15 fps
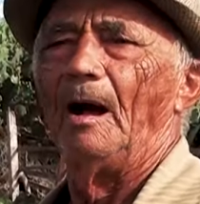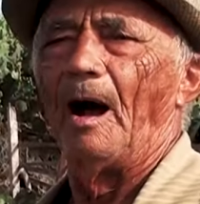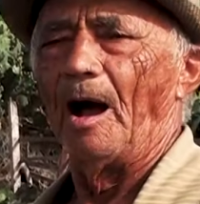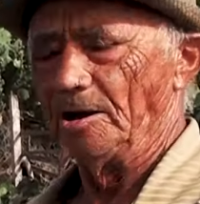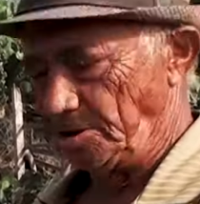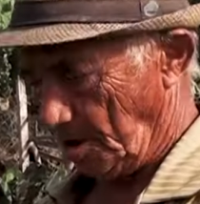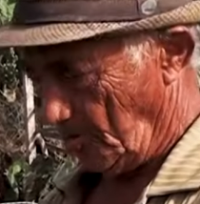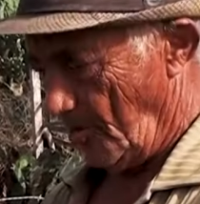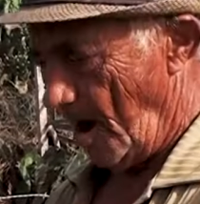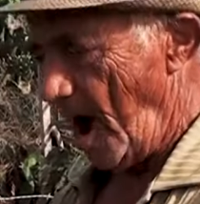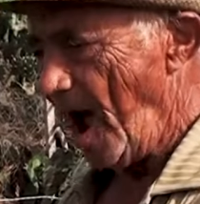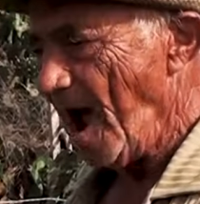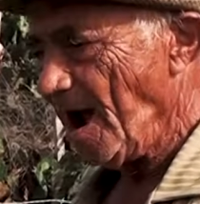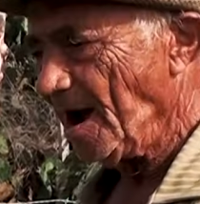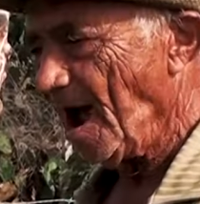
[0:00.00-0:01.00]
Aí chegou,
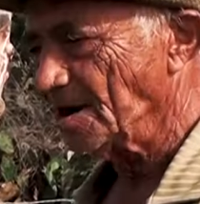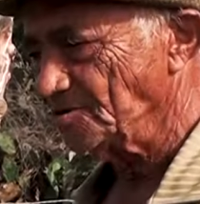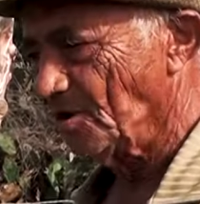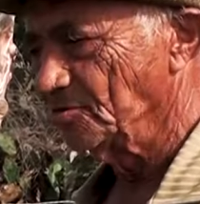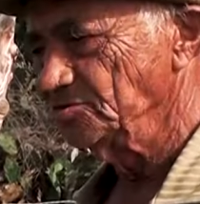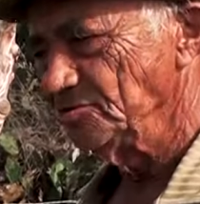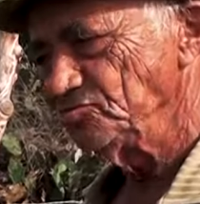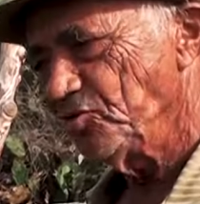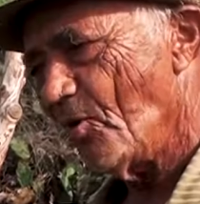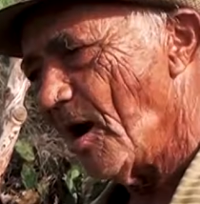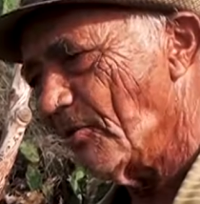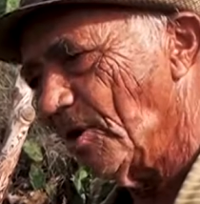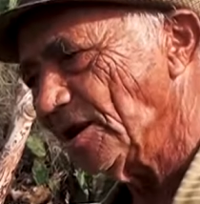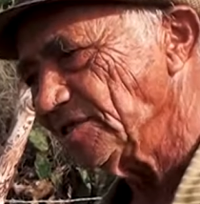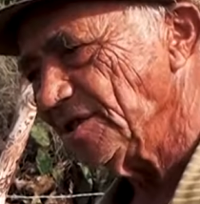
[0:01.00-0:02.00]
ah, cachorro, tu
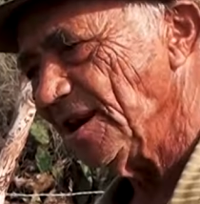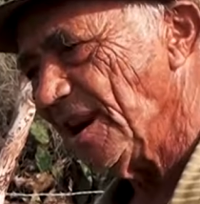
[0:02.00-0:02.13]
agora se